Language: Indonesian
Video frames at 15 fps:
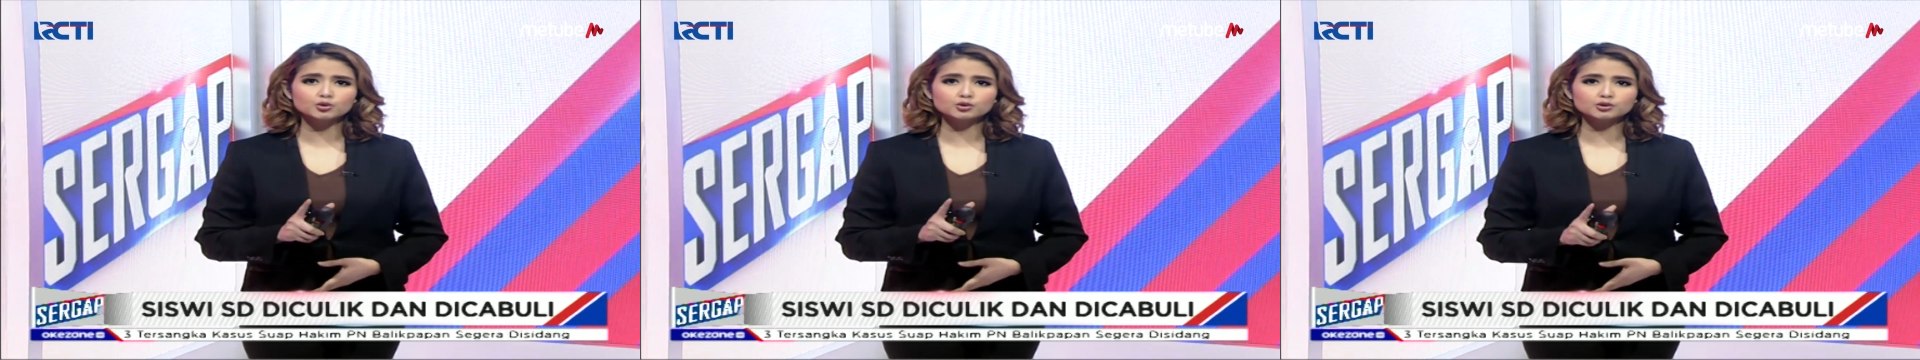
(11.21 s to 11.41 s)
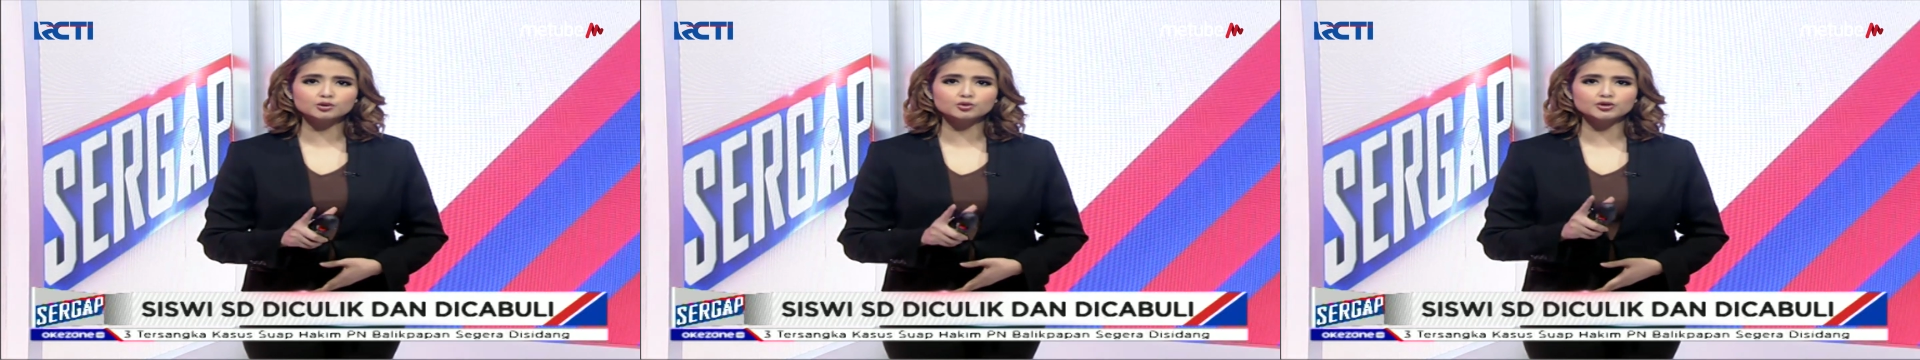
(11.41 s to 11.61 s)

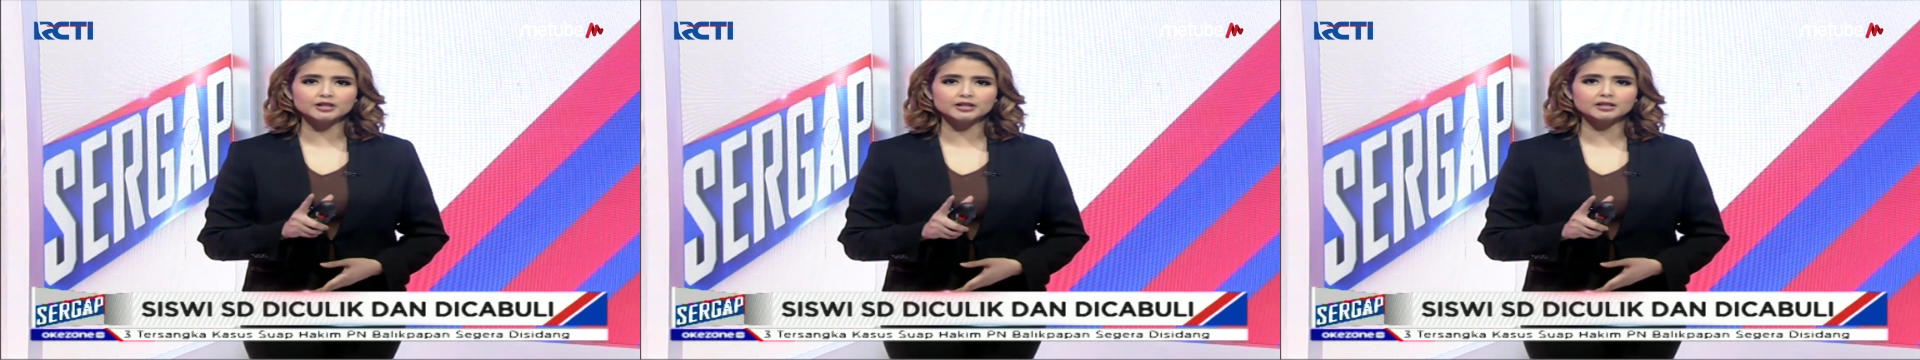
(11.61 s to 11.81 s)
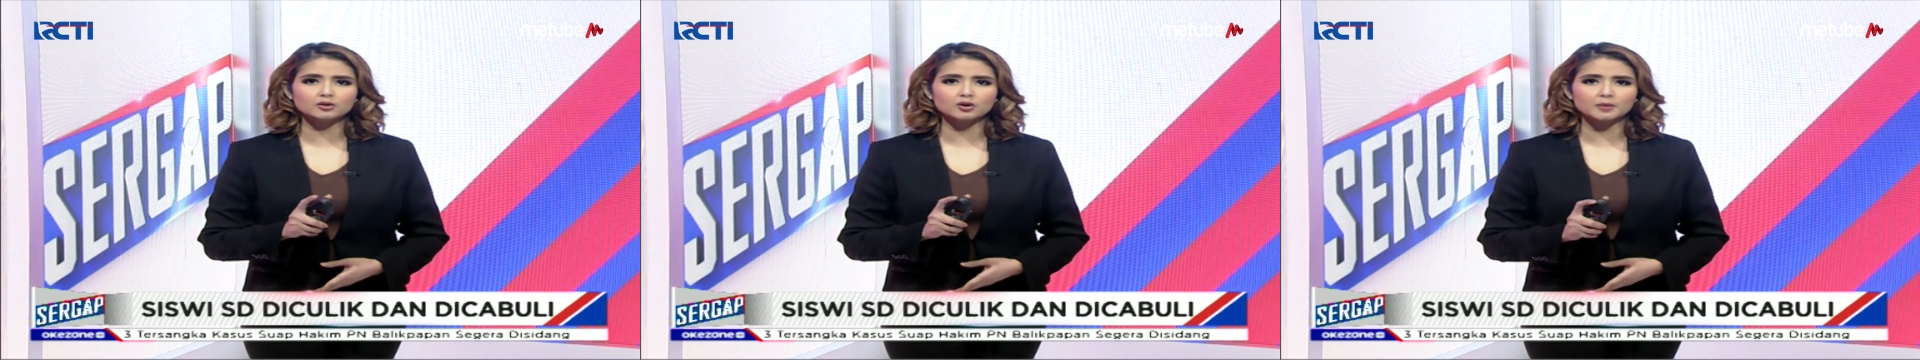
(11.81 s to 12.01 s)
justru
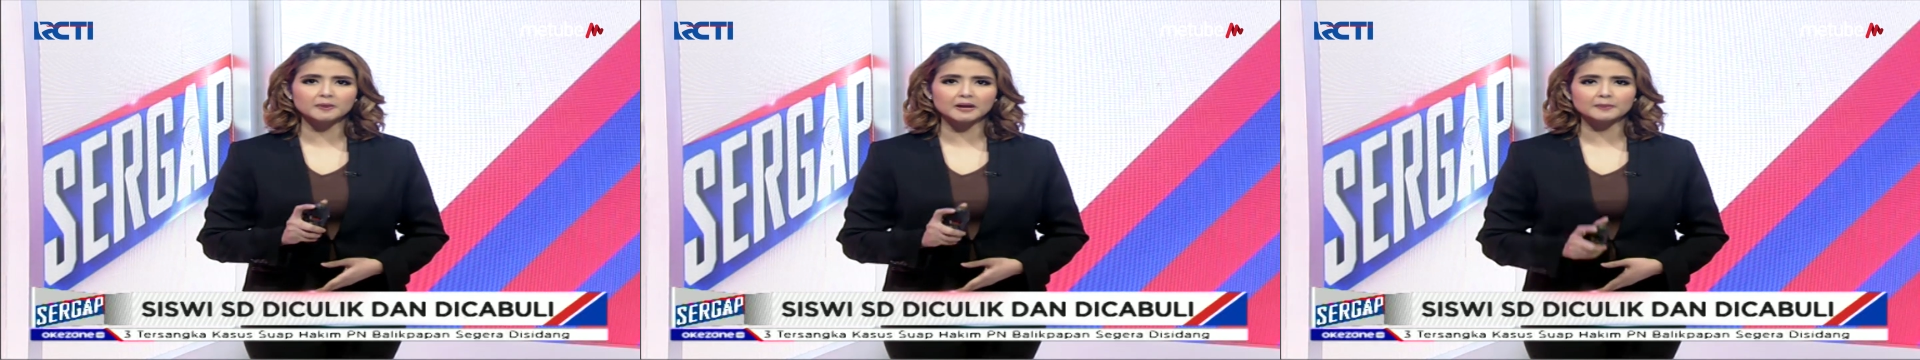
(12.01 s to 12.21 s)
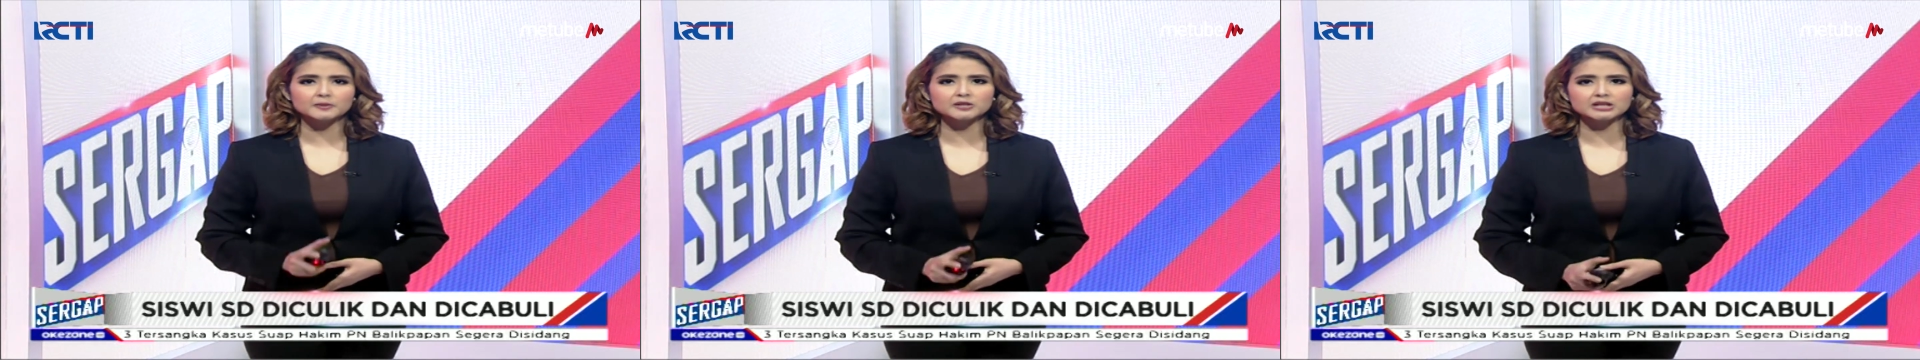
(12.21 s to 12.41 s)
jadi
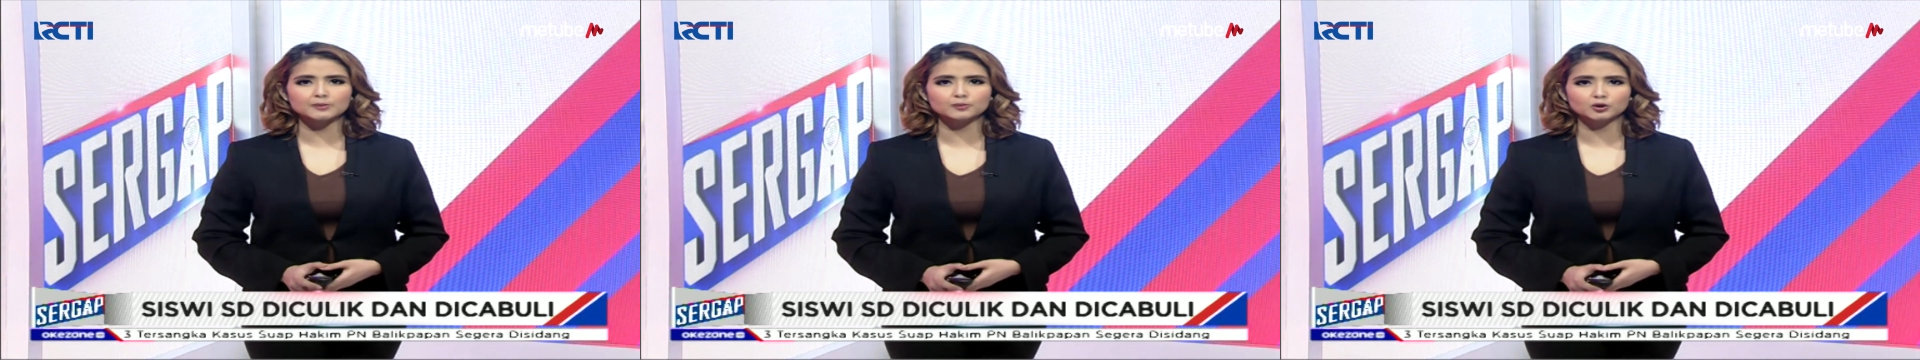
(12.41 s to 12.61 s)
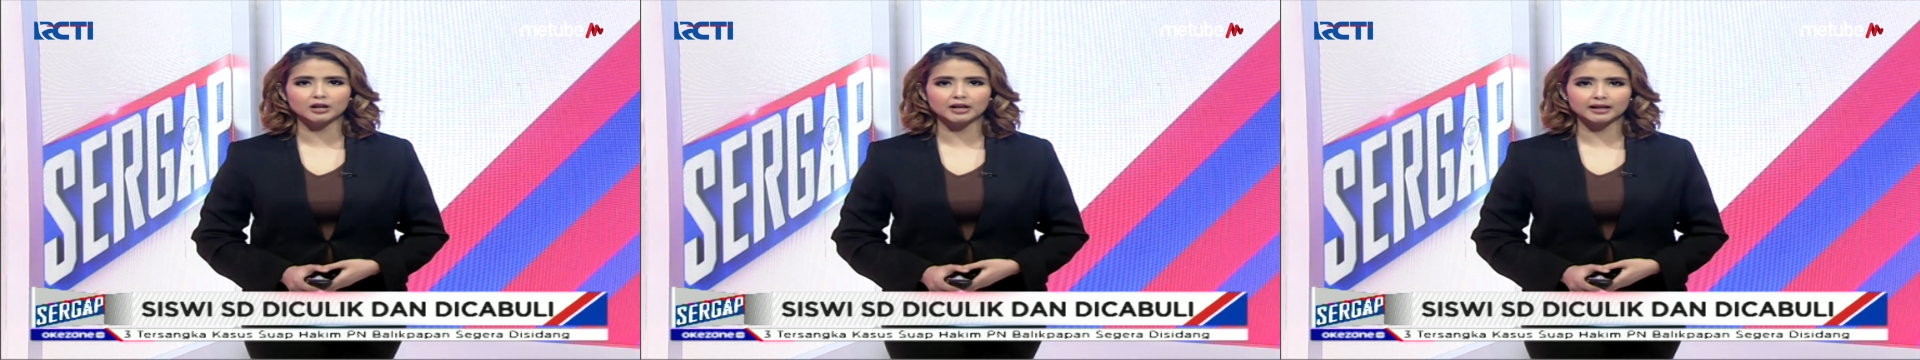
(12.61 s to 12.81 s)
korban
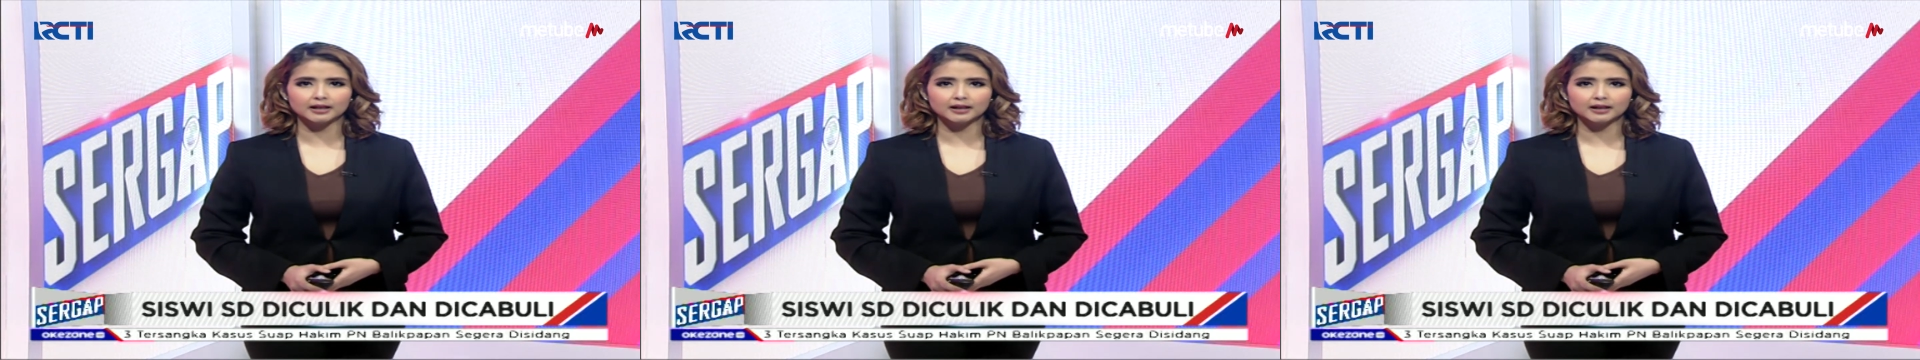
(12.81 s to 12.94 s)
pencabulan.